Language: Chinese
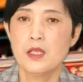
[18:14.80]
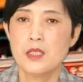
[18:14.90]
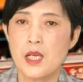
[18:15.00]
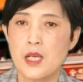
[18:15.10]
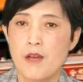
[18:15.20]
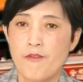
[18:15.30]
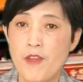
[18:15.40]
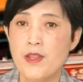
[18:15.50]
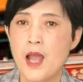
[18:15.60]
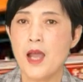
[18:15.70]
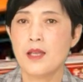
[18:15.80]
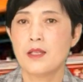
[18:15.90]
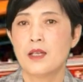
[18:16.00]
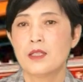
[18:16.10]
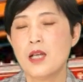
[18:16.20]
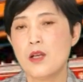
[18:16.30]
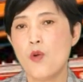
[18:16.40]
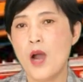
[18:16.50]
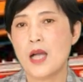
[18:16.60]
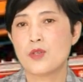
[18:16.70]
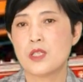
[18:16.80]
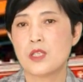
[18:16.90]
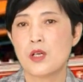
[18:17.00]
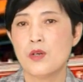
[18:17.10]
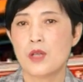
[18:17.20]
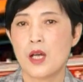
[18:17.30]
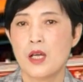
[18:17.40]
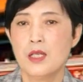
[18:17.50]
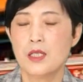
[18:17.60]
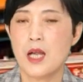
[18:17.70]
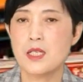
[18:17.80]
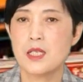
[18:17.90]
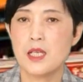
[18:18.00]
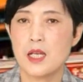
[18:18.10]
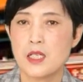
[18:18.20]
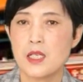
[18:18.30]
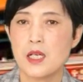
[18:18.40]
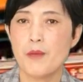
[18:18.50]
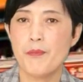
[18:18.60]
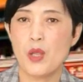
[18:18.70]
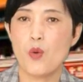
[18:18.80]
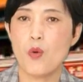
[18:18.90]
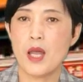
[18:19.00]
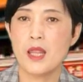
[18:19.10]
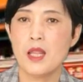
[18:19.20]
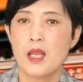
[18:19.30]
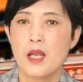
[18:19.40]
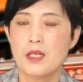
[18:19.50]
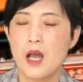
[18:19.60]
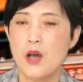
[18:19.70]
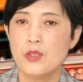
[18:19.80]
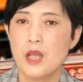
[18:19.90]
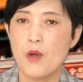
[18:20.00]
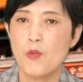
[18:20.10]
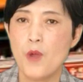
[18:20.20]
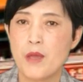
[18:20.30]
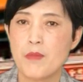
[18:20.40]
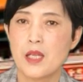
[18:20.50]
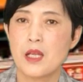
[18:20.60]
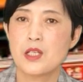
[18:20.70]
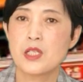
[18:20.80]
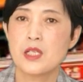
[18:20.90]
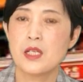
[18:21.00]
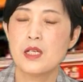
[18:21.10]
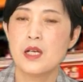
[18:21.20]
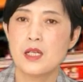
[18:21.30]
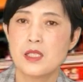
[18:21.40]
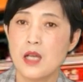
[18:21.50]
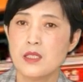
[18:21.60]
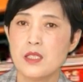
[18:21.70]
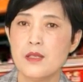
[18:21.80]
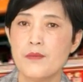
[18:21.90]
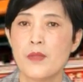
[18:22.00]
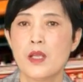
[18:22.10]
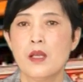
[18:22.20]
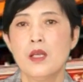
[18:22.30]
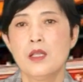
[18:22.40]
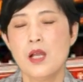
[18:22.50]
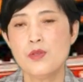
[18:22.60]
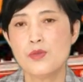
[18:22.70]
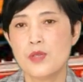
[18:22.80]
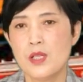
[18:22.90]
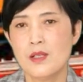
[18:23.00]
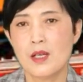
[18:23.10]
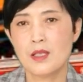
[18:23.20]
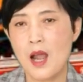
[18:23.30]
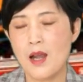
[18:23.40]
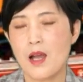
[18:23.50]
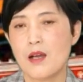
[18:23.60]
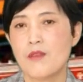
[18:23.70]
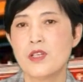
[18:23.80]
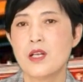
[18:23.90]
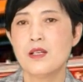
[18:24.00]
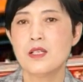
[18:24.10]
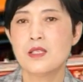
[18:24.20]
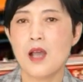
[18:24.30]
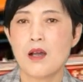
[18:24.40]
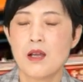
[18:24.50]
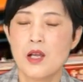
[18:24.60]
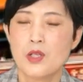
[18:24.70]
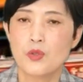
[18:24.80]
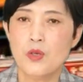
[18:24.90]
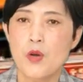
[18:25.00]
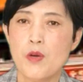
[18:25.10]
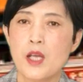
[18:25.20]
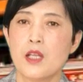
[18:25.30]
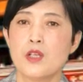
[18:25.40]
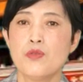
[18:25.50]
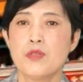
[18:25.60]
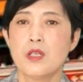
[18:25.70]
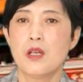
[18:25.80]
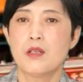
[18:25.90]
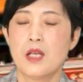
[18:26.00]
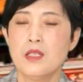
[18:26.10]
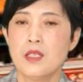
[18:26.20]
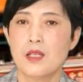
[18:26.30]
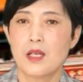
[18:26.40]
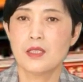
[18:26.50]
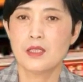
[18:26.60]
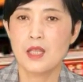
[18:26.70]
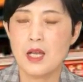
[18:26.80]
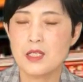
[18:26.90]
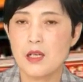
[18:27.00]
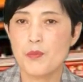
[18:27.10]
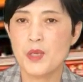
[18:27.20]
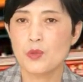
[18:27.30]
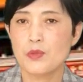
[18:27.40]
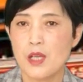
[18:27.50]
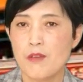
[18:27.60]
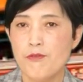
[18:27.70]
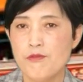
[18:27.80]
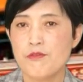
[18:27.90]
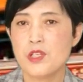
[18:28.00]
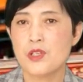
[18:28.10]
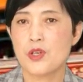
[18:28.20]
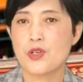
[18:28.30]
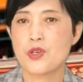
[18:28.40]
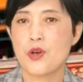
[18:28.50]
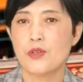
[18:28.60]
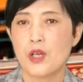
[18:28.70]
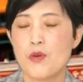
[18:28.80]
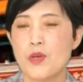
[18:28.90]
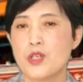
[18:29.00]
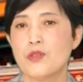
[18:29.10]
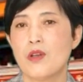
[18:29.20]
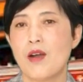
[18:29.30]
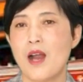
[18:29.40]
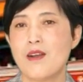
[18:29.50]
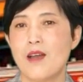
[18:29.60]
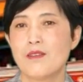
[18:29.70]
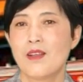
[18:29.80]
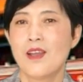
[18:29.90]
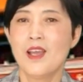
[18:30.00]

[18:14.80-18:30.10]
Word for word: 这个酚酞呢，它的化学结构呢，它是也是一个苯环，然后它外面呢是一个羟基。他就觉得呢，它两个非常的像。如果我给它注射到人体呢，它这个病毒在复制的时候呢，会受到感染。